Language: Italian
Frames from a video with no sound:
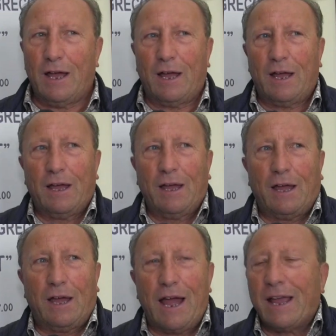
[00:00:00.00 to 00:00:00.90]
eh,
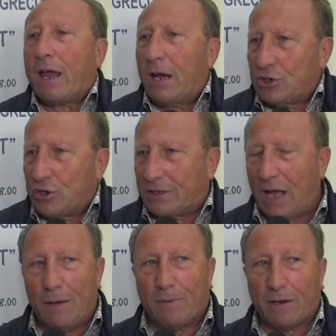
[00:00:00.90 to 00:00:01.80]
eh, anche alla
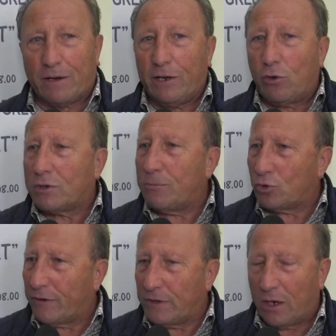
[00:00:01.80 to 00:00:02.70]
città per i noti
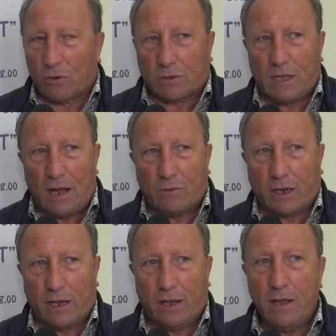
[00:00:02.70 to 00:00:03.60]
motivi di lockdown
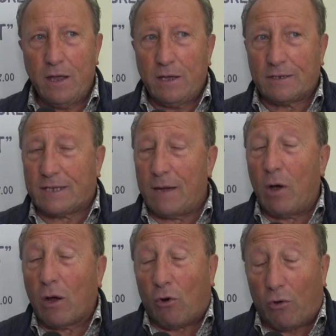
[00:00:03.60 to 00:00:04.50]
che
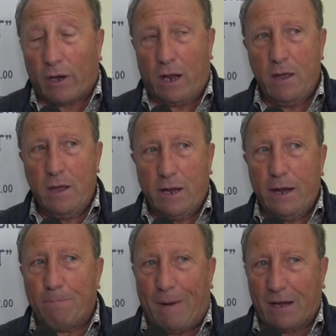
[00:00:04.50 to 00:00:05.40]
stiamo ancora
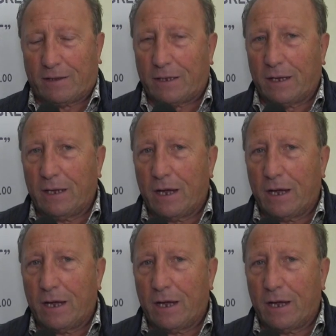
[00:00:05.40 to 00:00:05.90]
in parte